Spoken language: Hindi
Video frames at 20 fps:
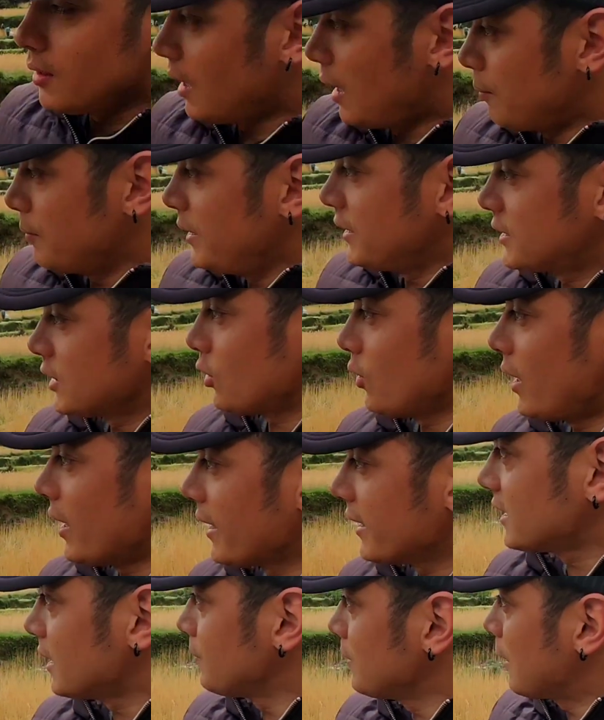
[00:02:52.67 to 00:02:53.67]
हम नीचे को आ
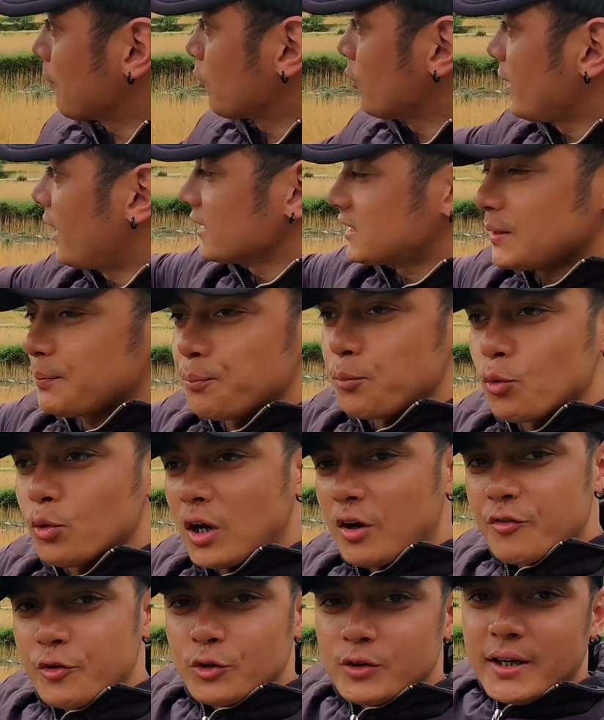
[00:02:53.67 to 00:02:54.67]
गए थे अभी आपको यहाँ से
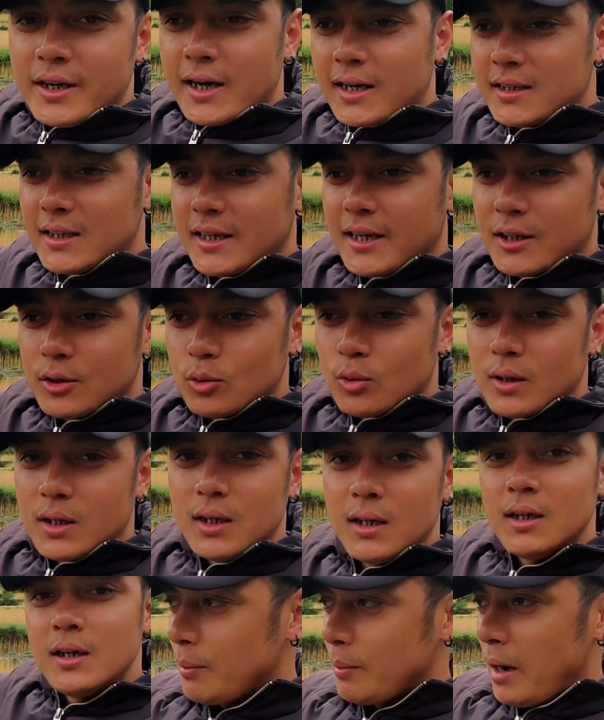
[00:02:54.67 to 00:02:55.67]
पूरा व्यू दिख रहा था खेतों का
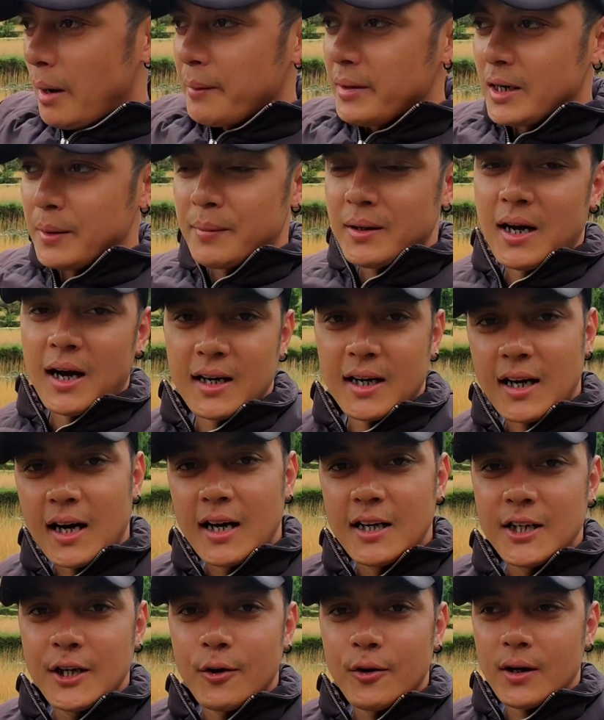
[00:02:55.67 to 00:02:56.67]
और भाभी ने भी खाना खा
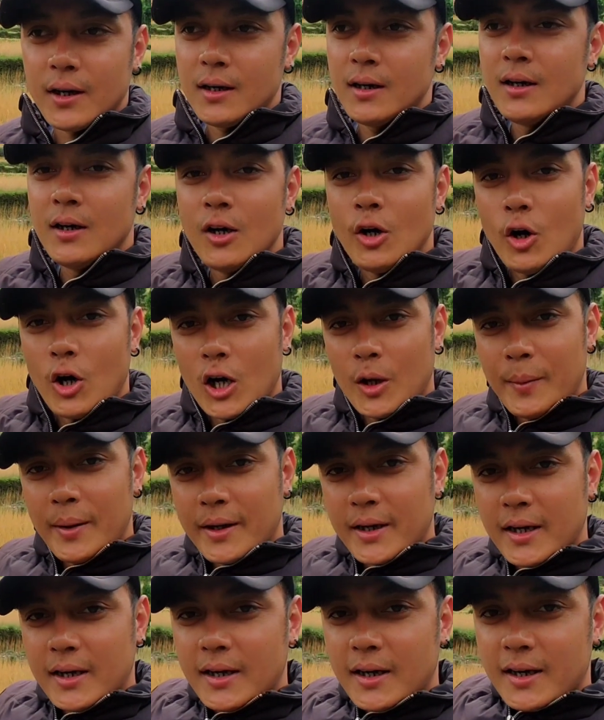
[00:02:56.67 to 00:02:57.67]
लिया होगा और अब
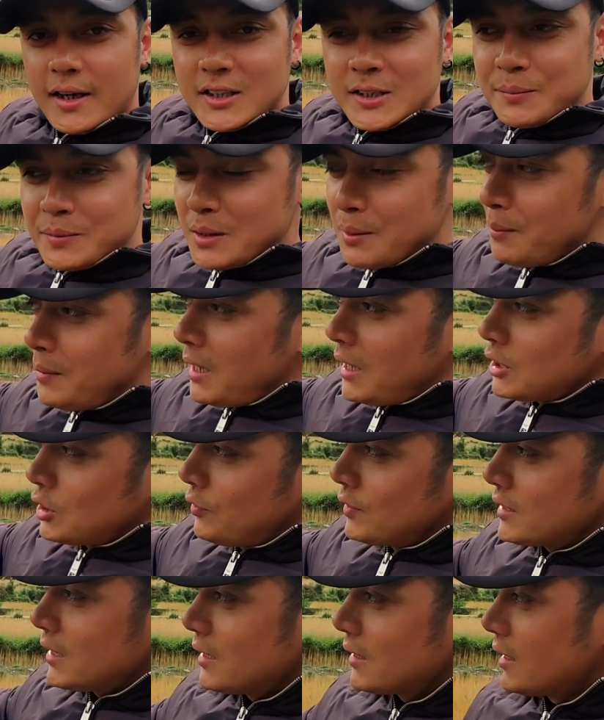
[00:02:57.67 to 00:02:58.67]
एक एक करके सबसे मिलाते
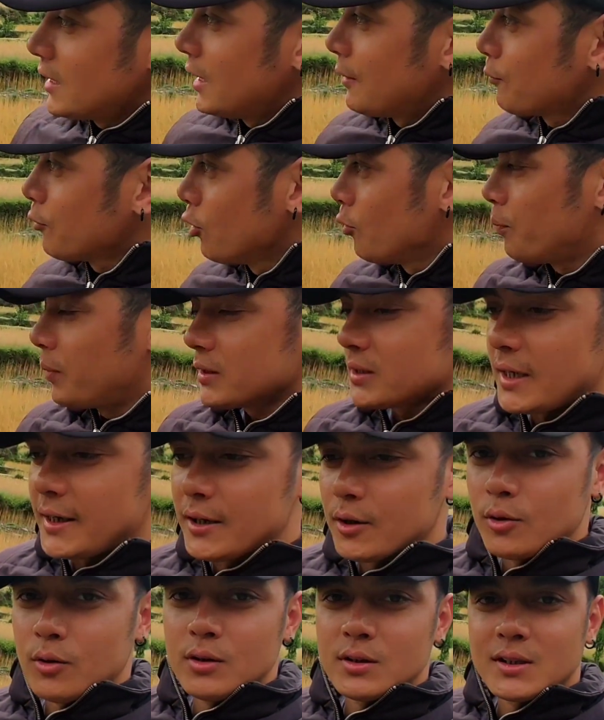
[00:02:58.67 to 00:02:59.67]
हुए चलते हैं आपको ऊपर साइड
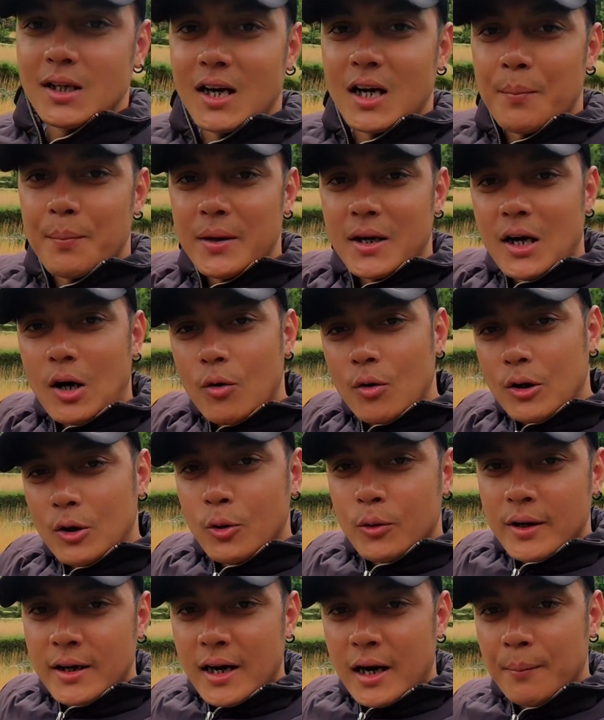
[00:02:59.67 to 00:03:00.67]
को सारे अपने गांव के
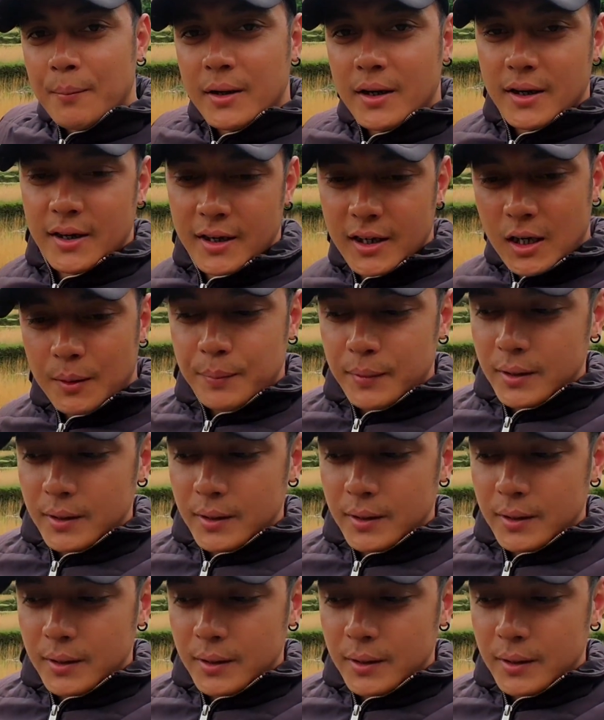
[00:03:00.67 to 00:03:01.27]
लोग ही काम कर रहे हैं यहाँ